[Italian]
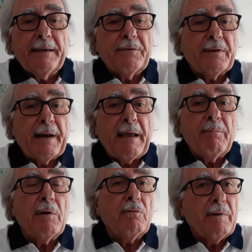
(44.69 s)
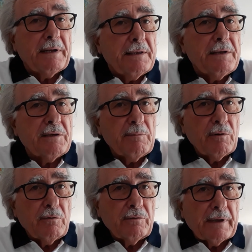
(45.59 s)
sarebbe un validissimo
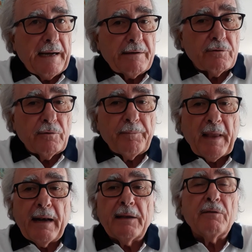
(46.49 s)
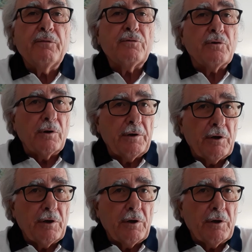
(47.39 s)
contrasto alla diffusione di